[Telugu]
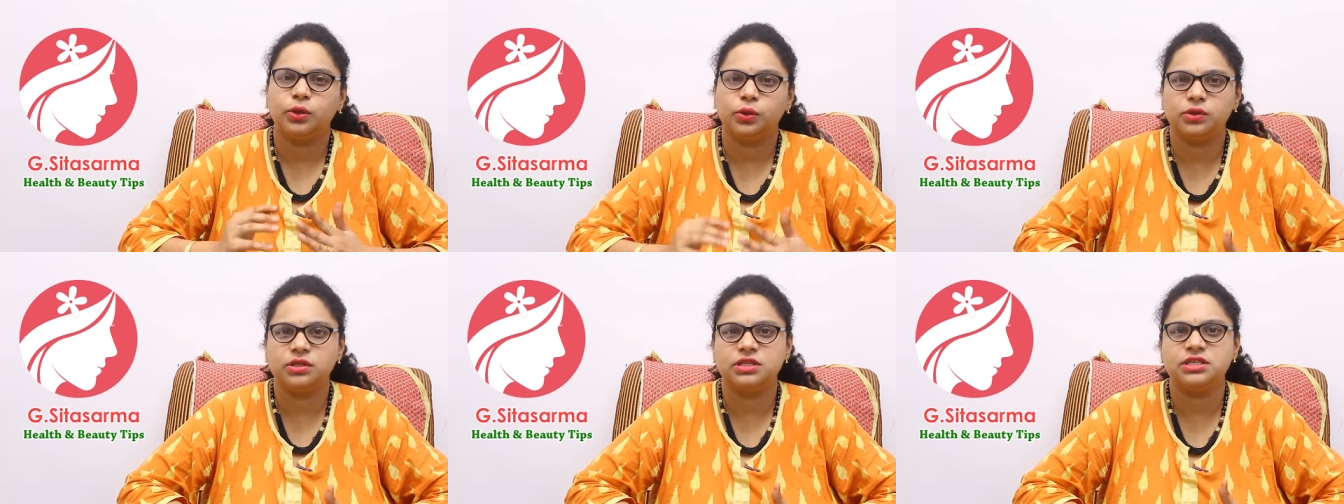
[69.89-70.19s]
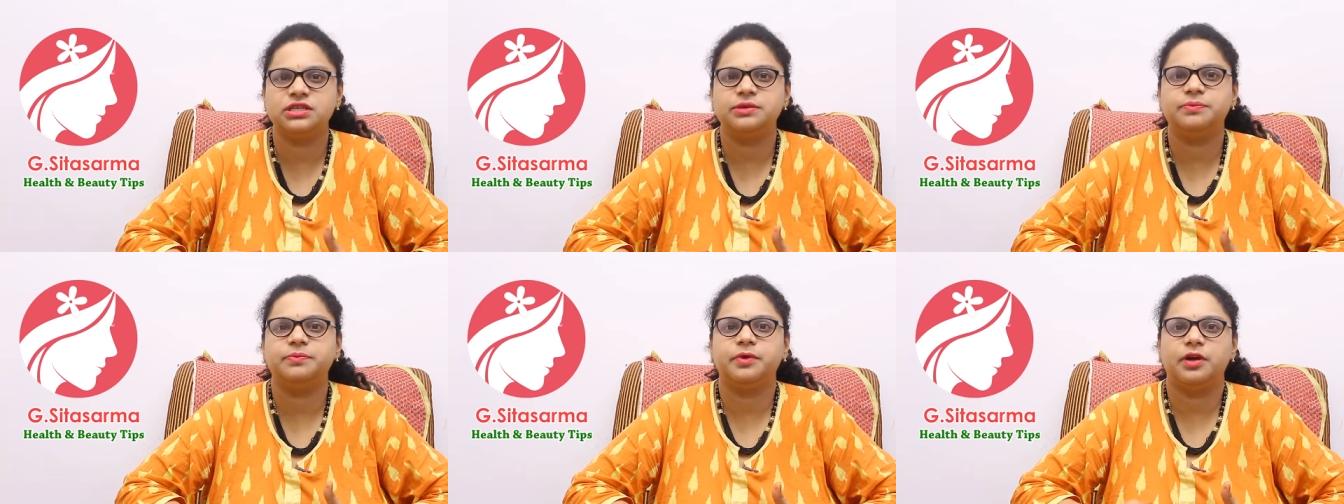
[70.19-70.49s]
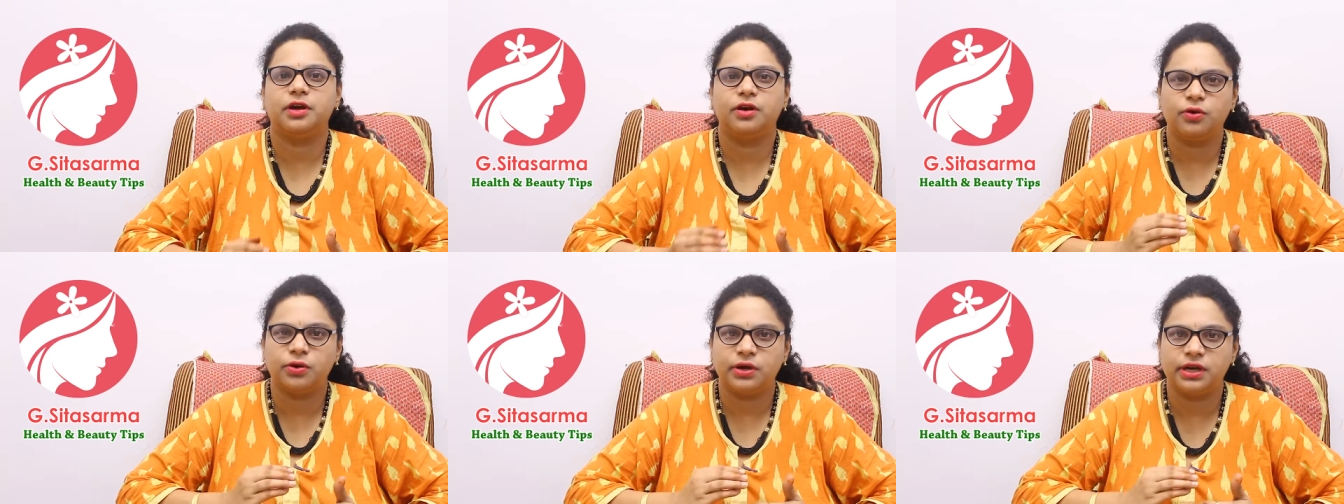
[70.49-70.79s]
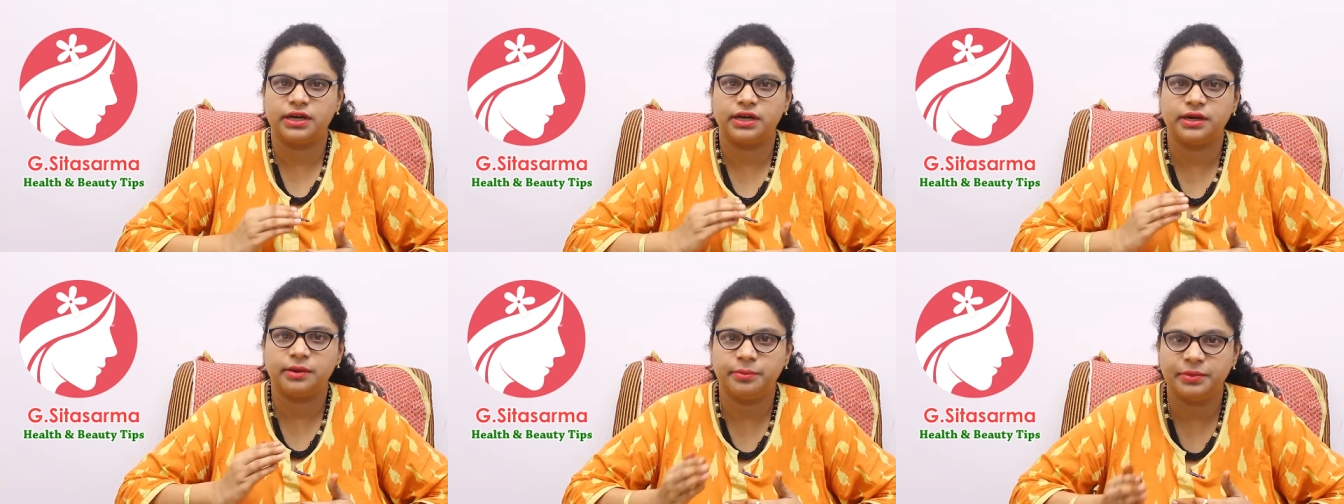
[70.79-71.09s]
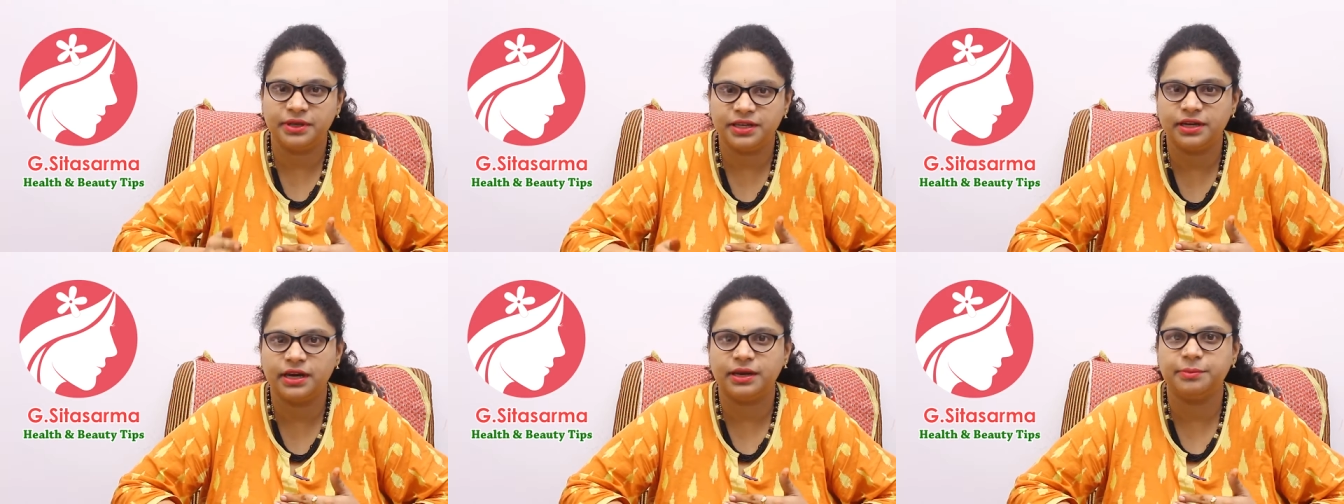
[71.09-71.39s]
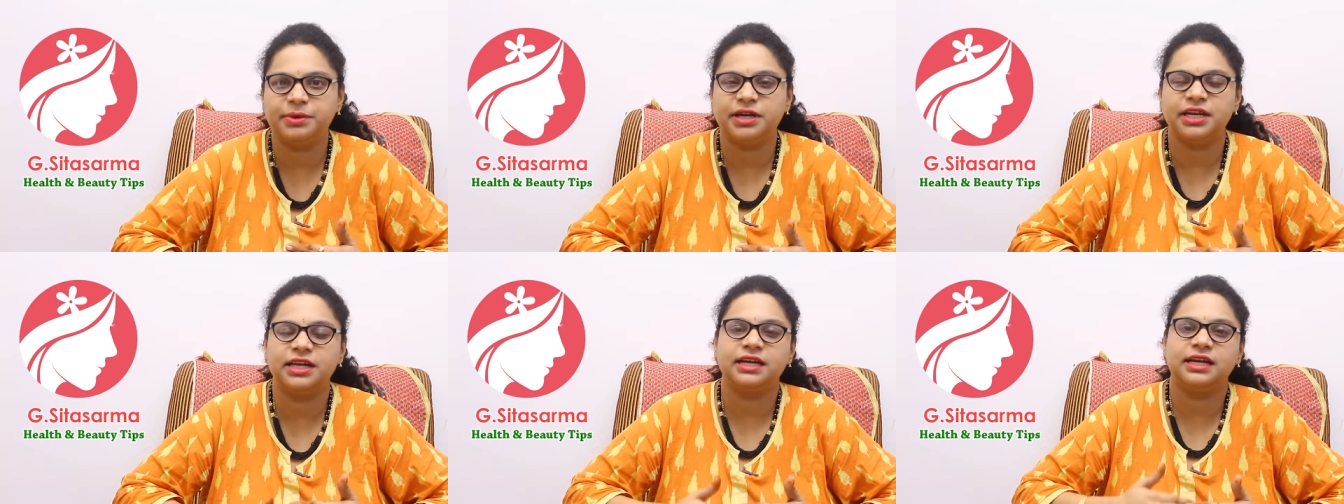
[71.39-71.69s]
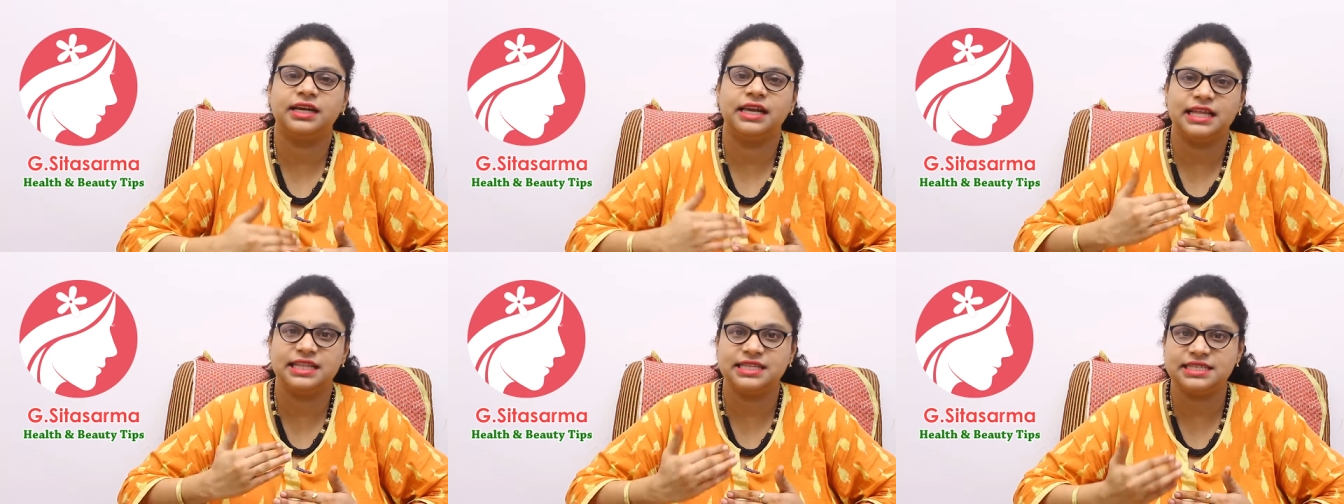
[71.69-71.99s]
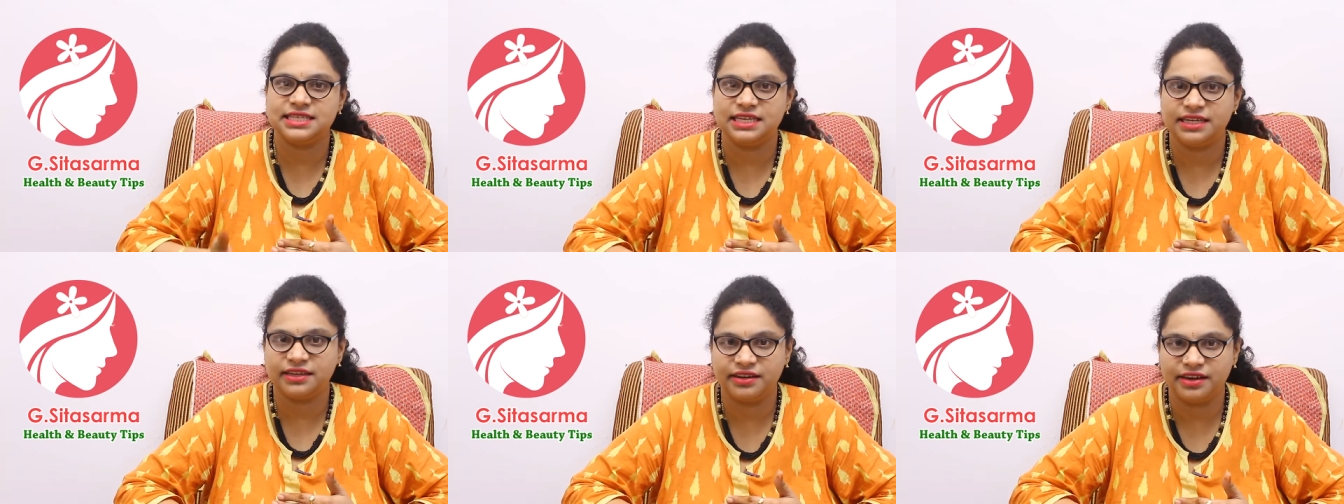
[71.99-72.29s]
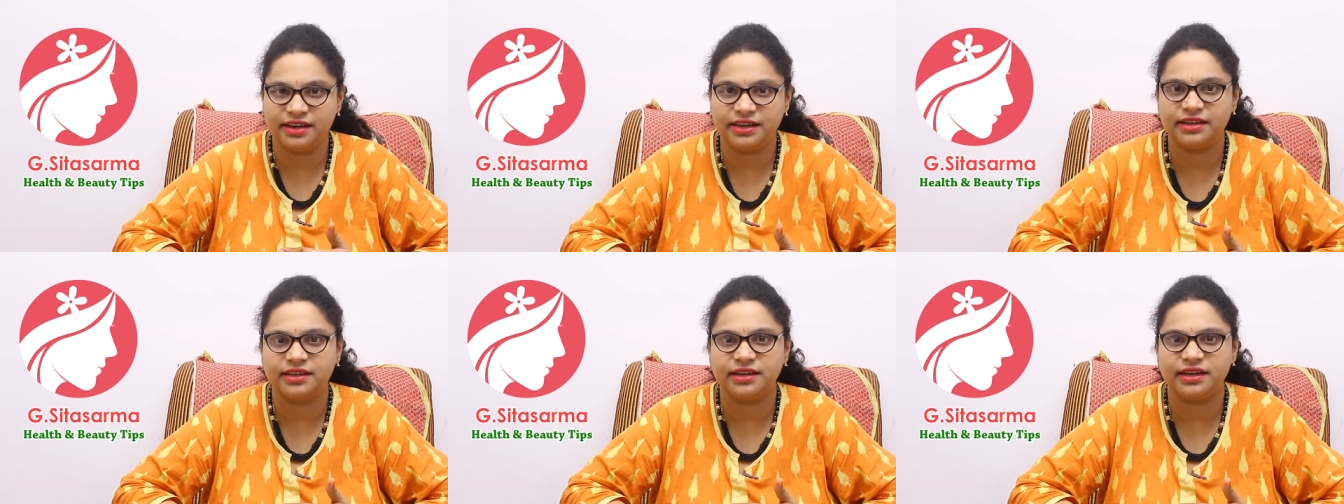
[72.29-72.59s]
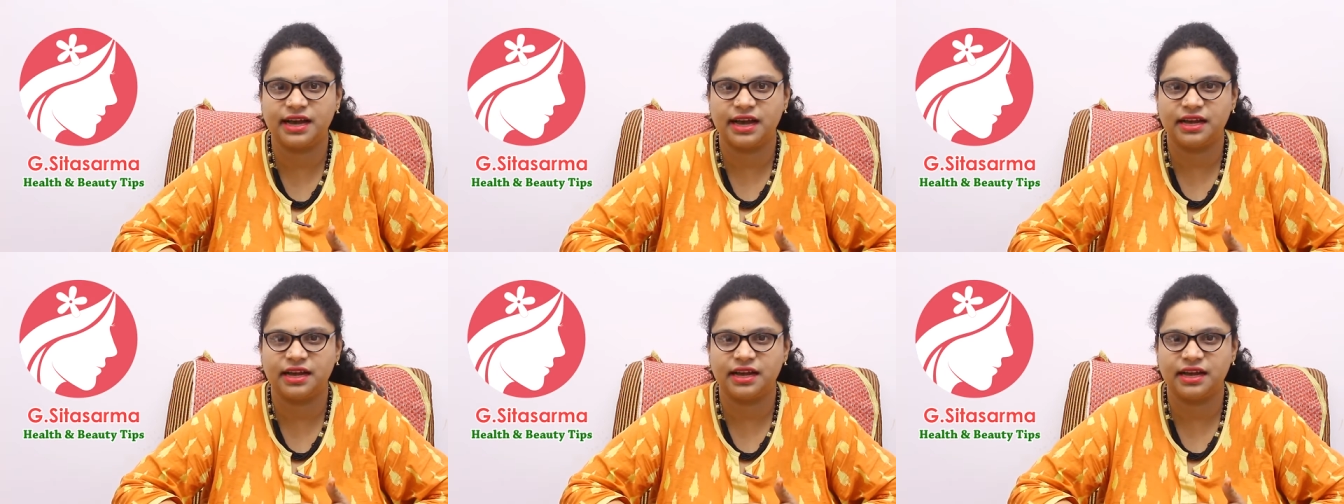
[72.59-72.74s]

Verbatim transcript: కొంచెం ఒక మీరేమన్నా క్లెన్జింగ్ డ్రింక్